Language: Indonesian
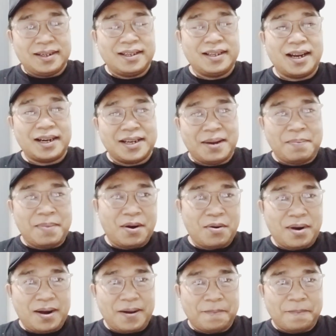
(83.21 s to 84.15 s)
yang dia
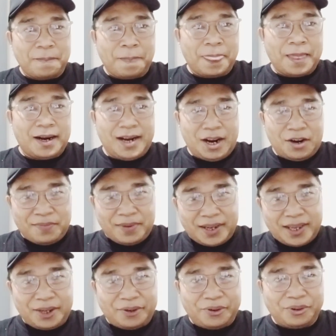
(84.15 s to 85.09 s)
bawa, lalu
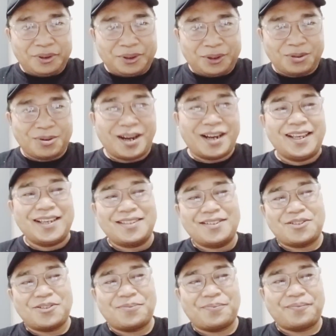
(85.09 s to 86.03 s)
mengikut Tuhan
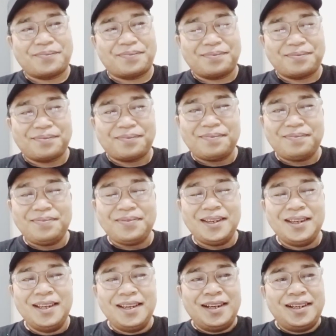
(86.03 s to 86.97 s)
Yesus.
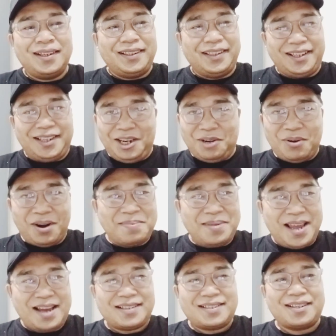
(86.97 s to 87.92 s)
Ini luar
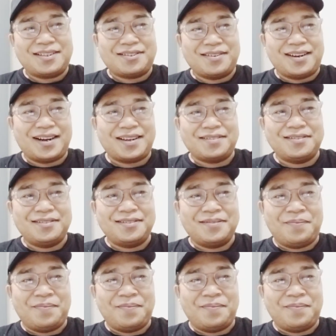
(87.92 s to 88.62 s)
biasa, saudaraku.